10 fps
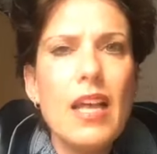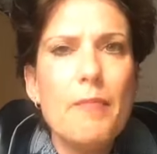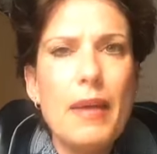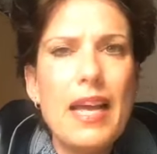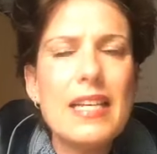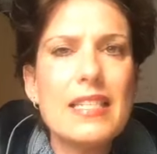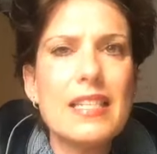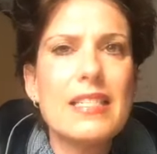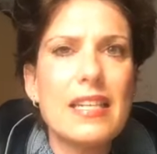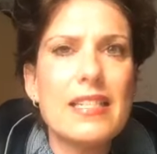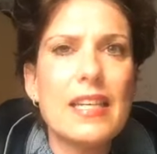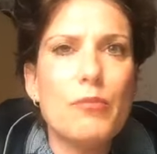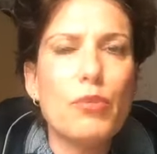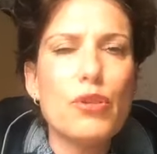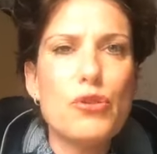Mais est-ce que ça, c'est
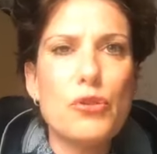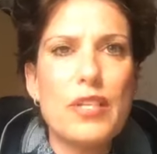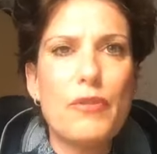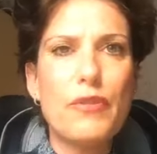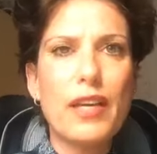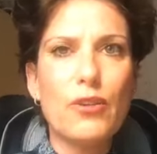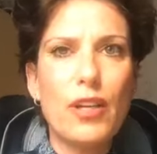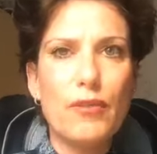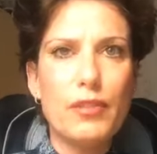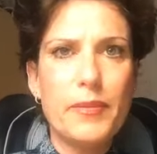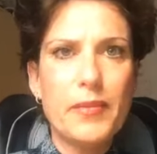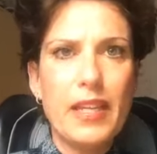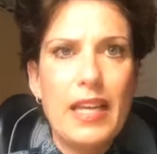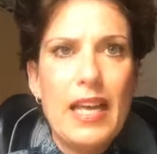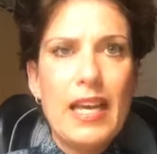une bonne chose à faire dans la vie
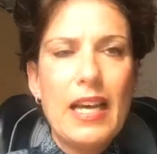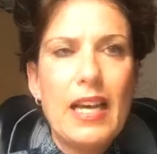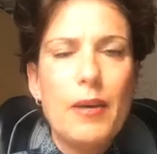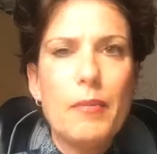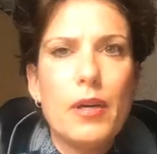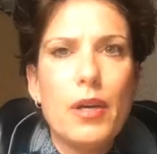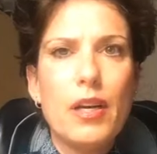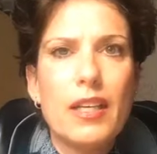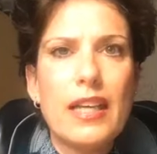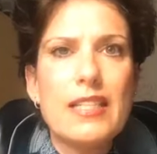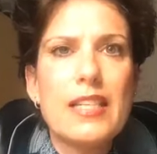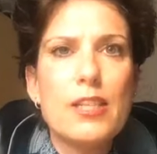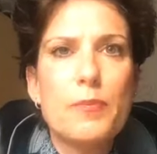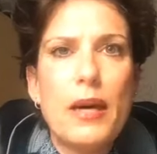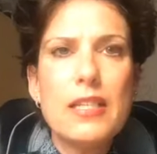hein, euh, Qu'est-ce qui
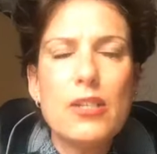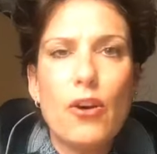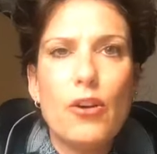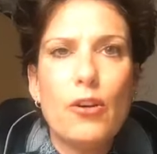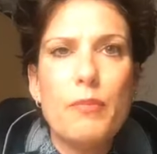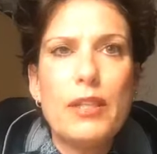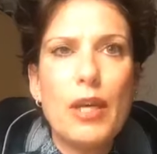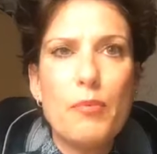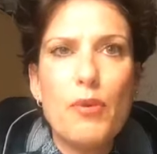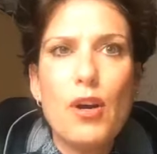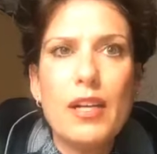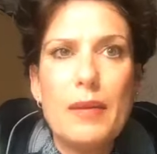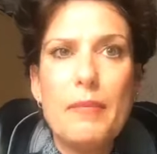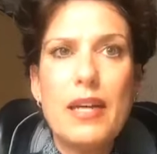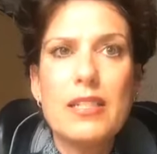se passe quand on met d'abord
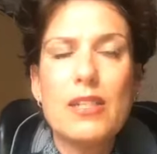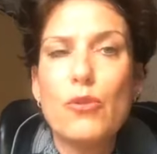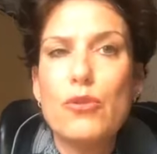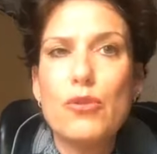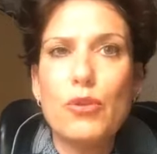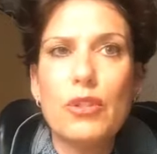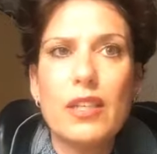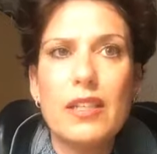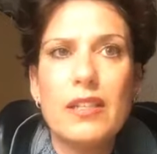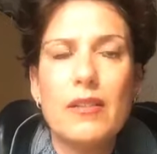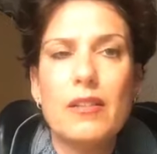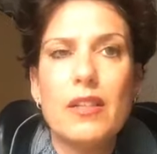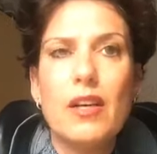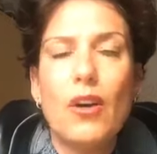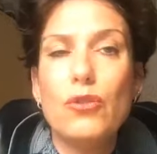les masques aux autres
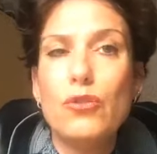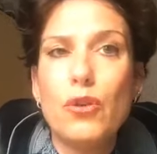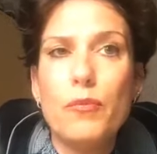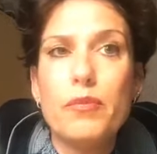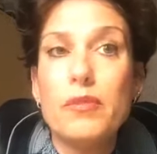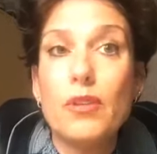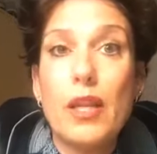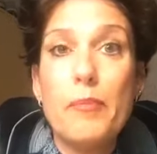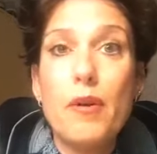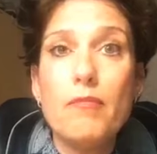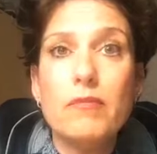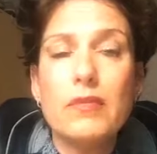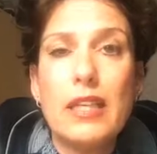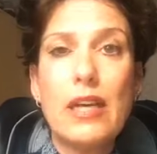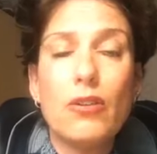on tombe dans les pommes
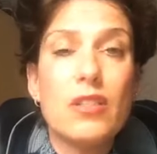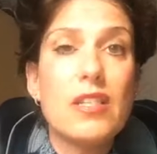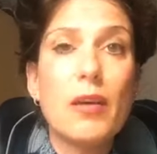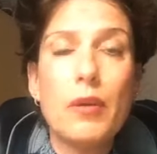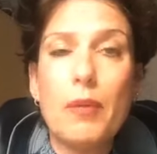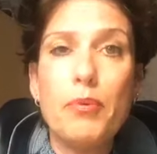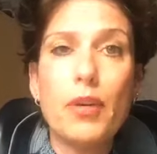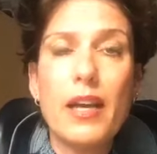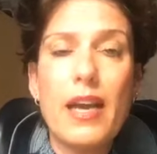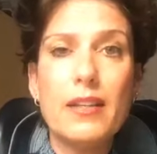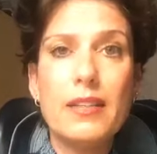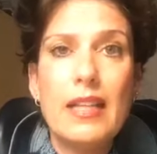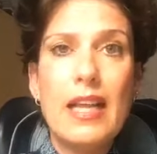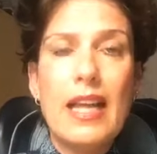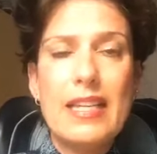et on ne sert à plus rien.
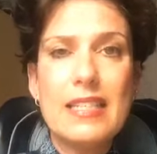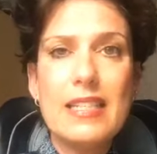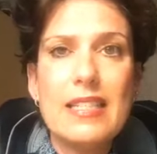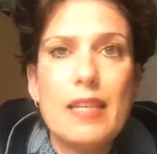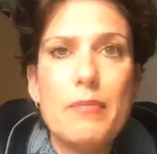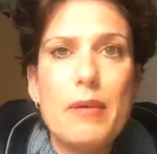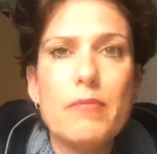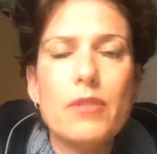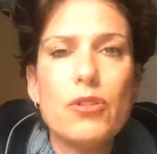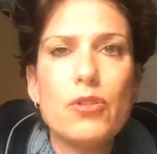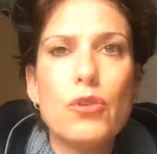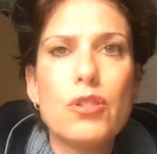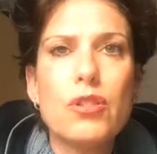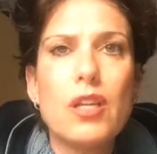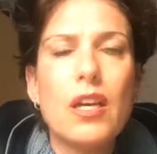Et ça, c'est la même
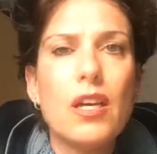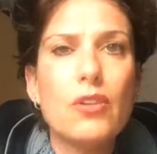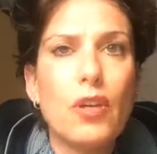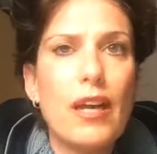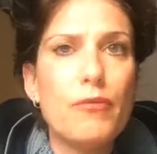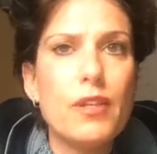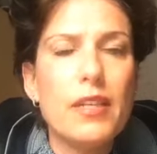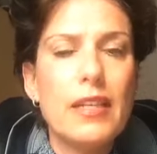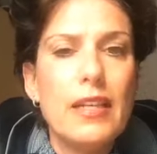chose euh, dans la vie.